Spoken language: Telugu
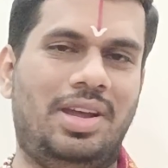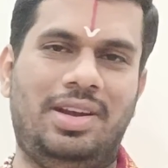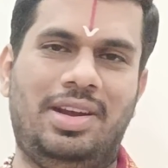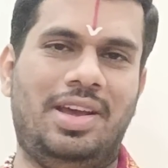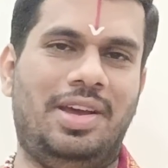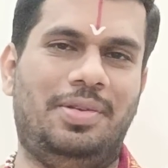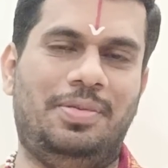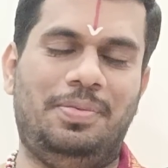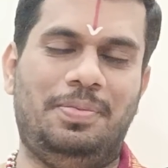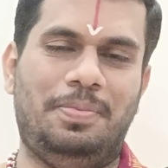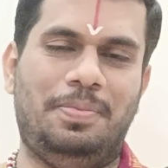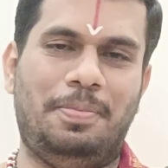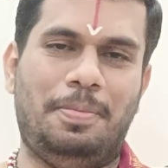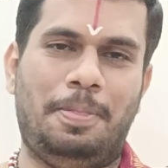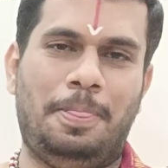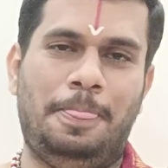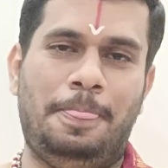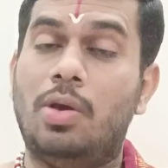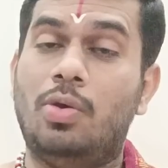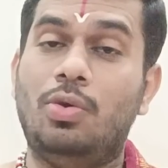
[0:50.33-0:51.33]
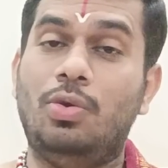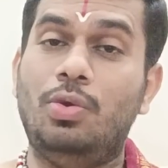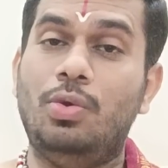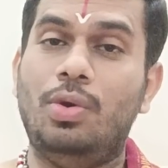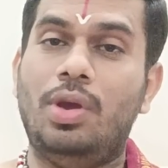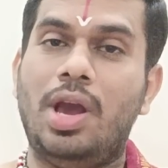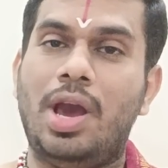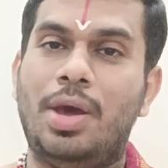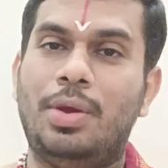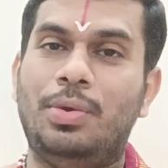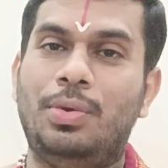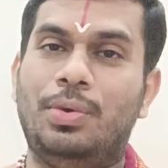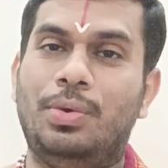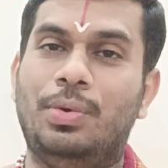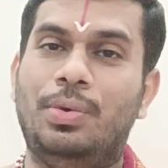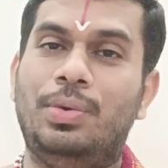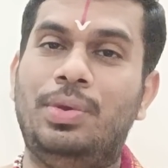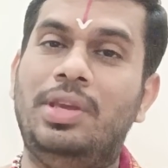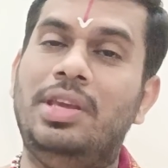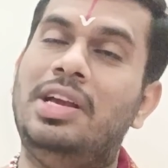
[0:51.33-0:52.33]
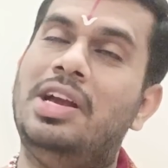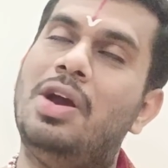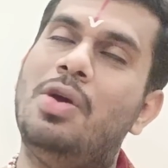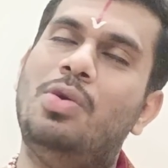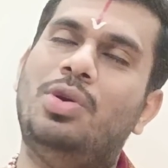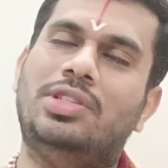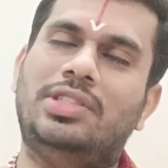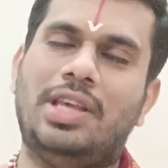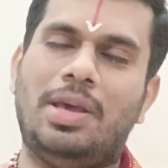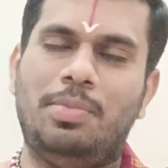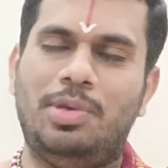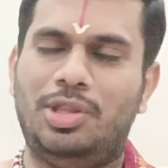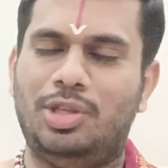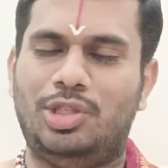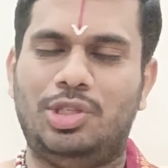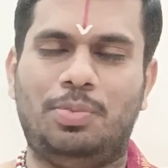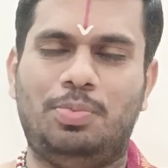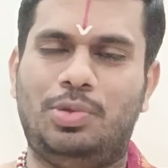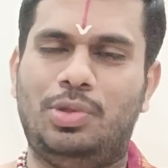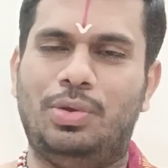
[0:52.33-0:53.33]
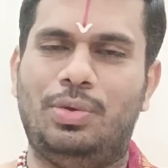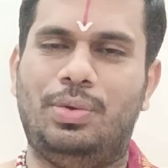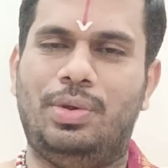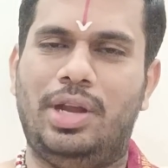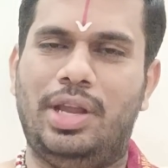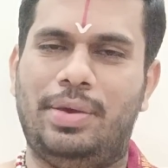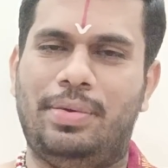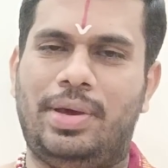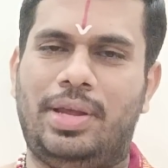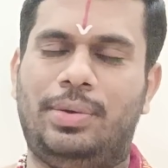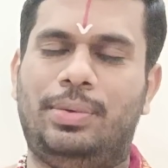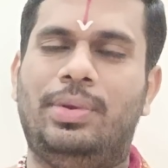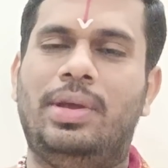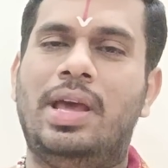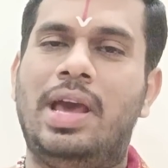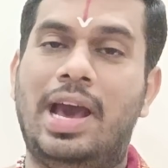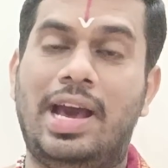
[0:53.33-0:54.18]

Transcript: అన్నారు ఆ గురువు గారు ఇంకా ఒక సామెత చెప్తూ ఉండేవారు